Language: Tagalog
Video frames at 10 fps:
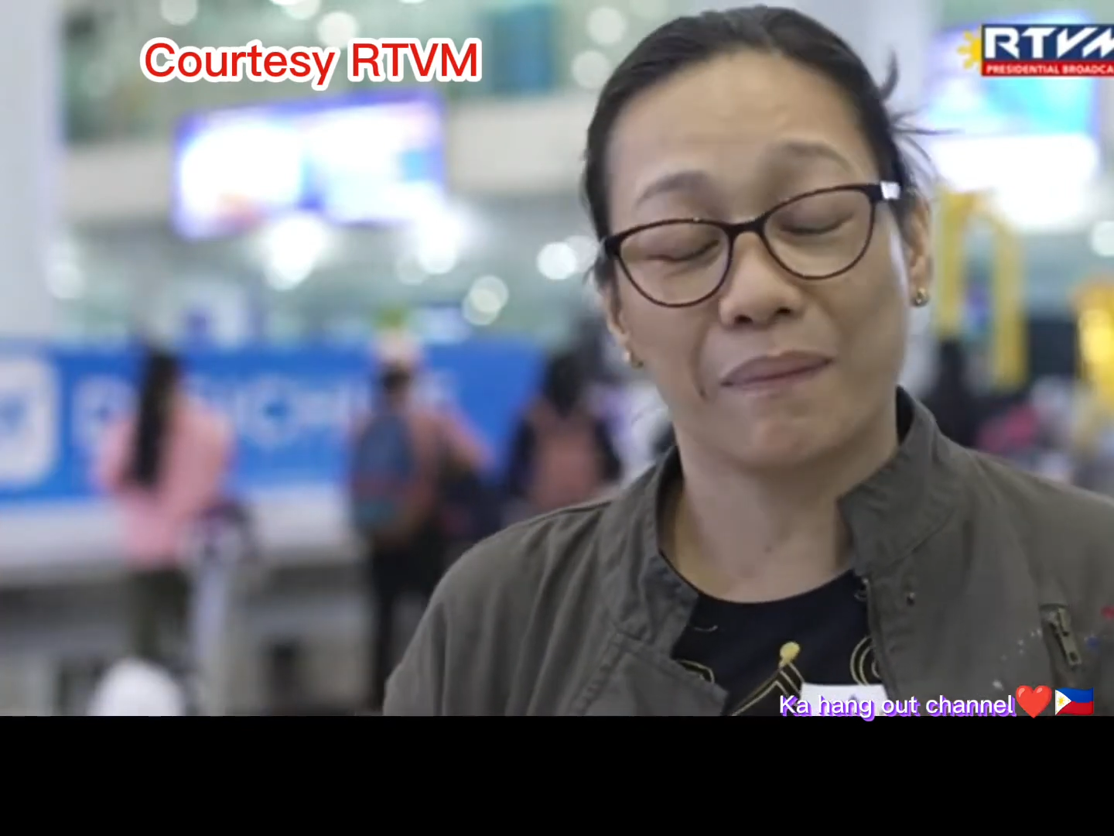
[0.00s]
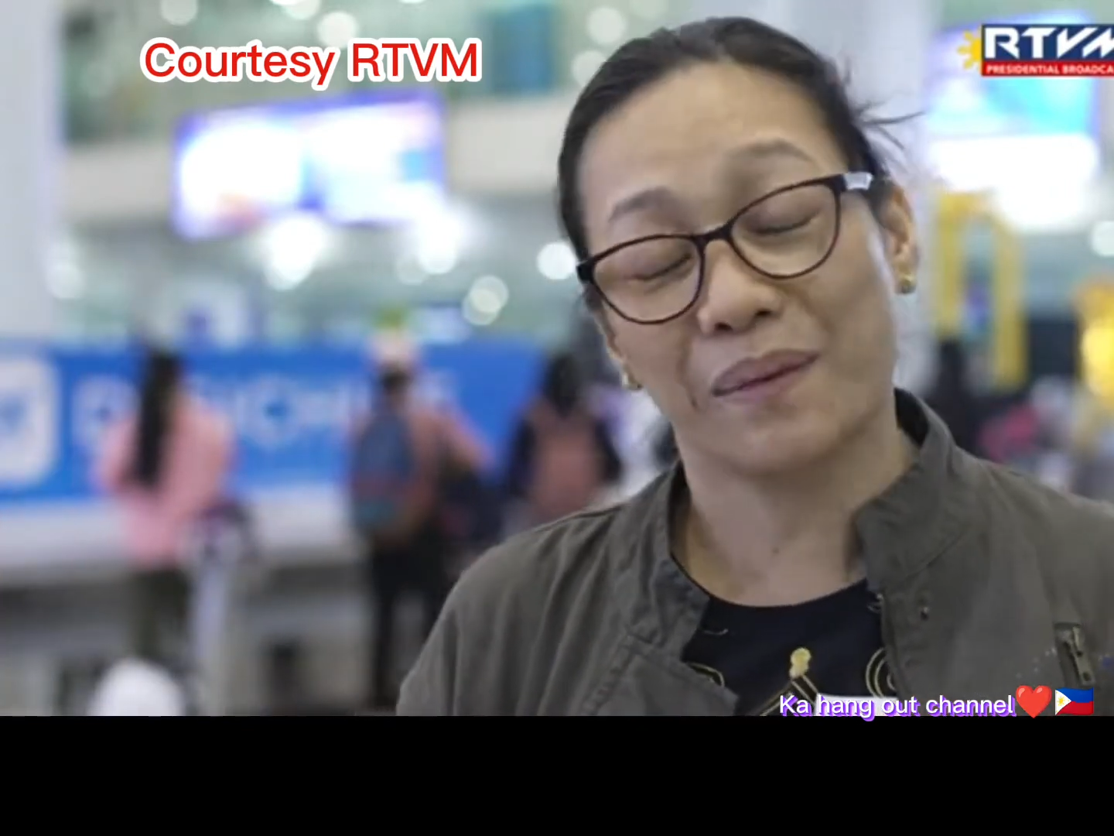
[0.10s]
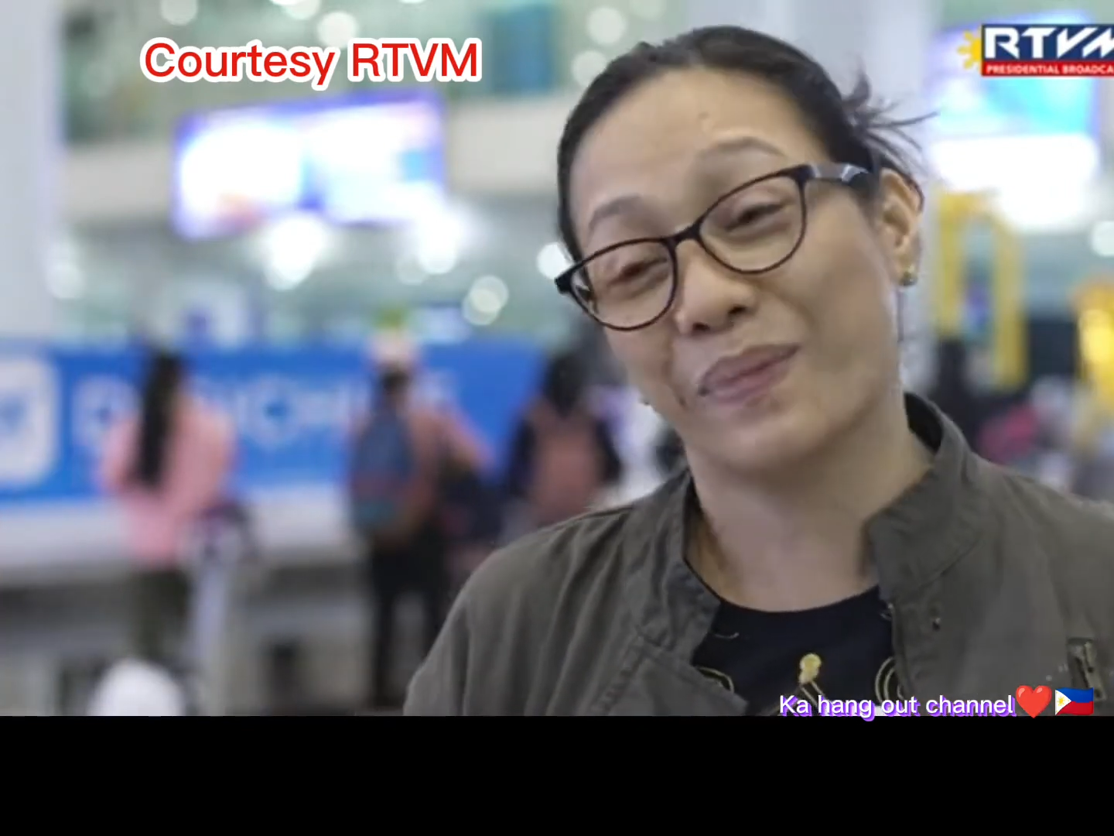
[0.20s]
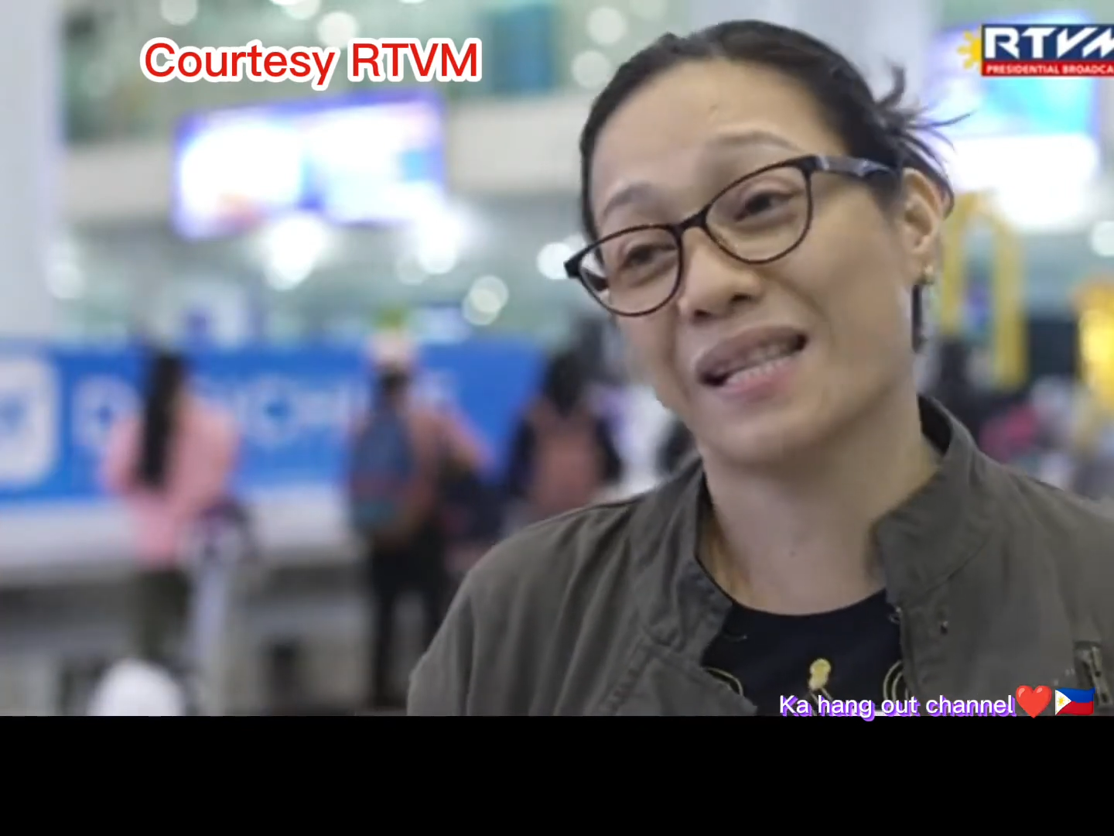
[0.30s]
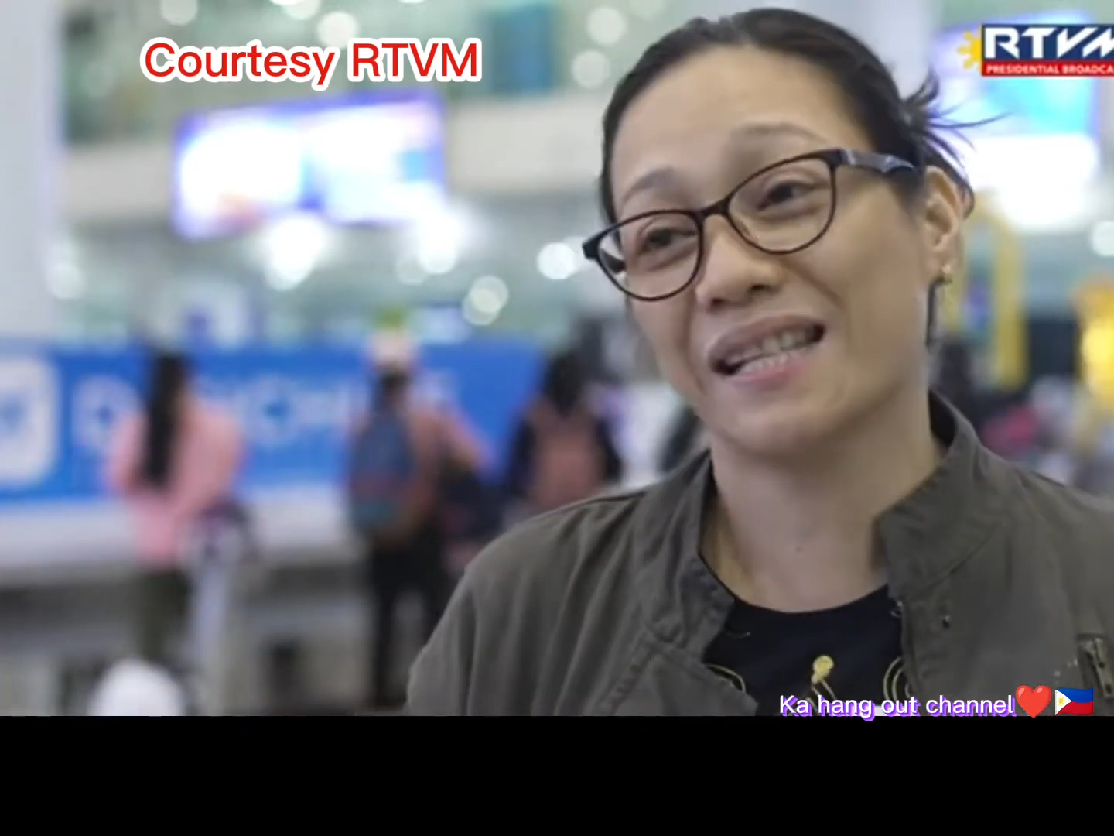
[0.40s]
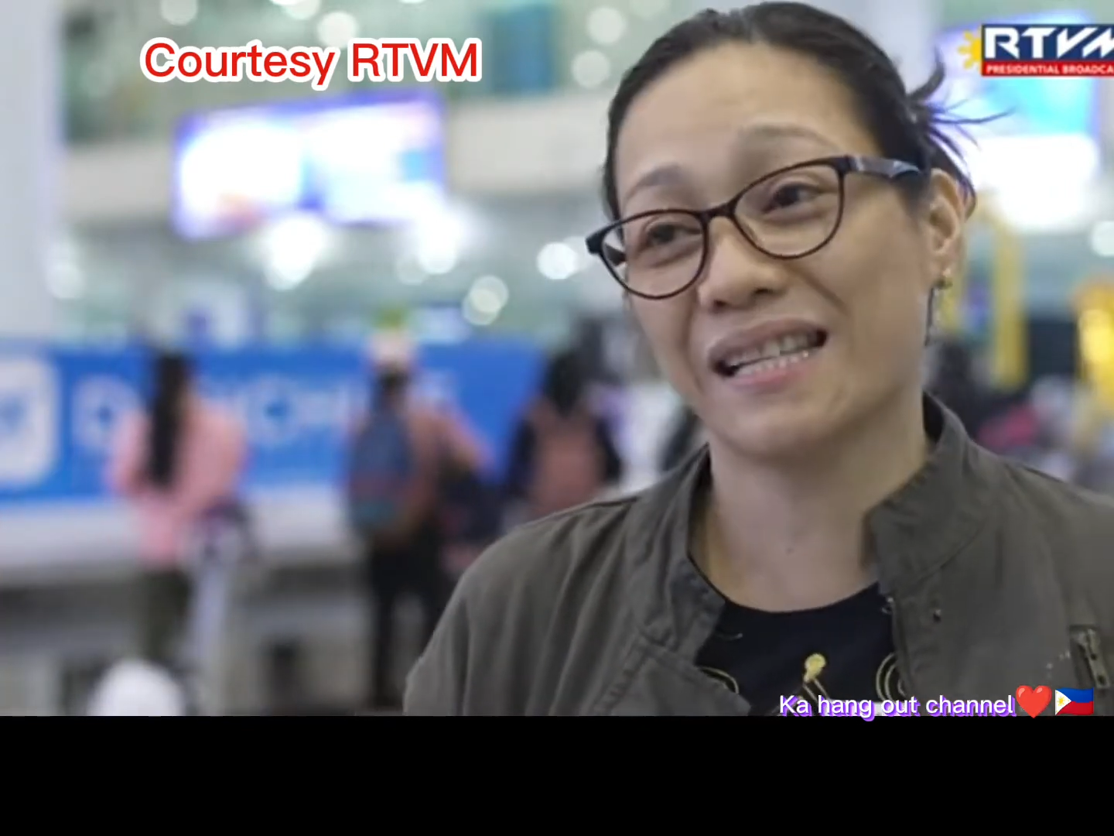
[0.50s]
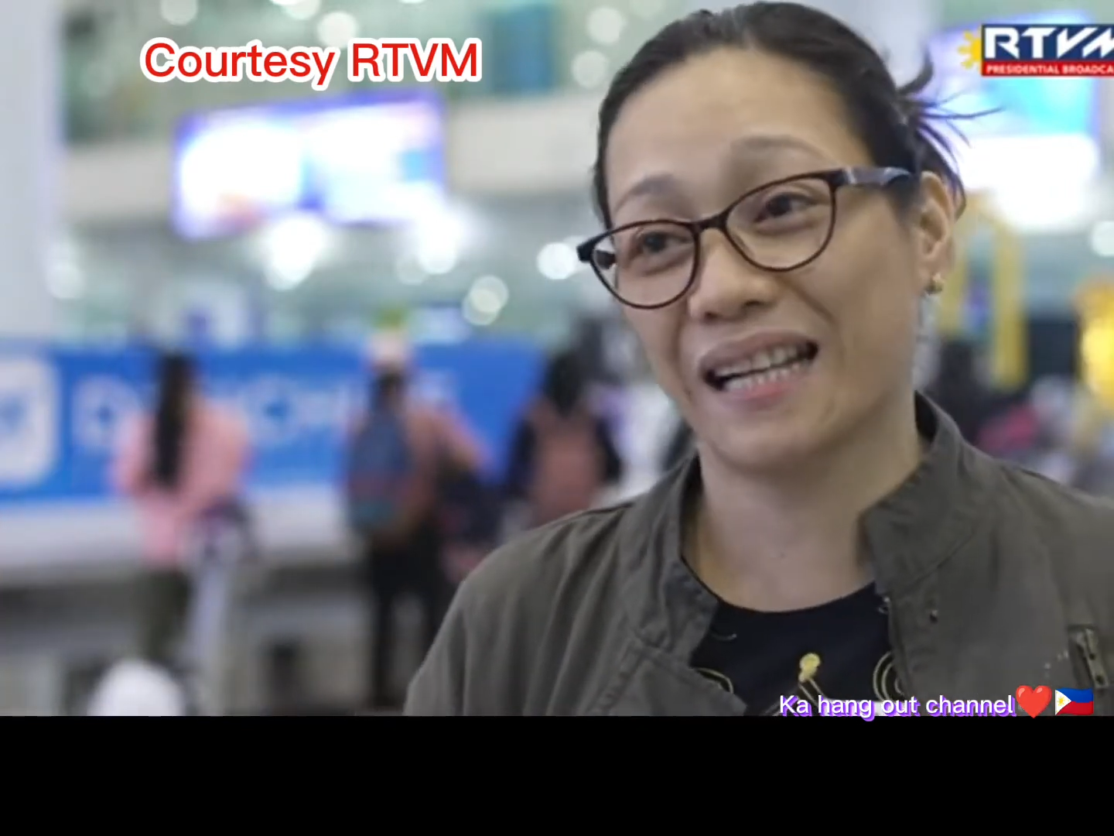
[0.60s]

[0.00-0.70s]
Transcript: mag-business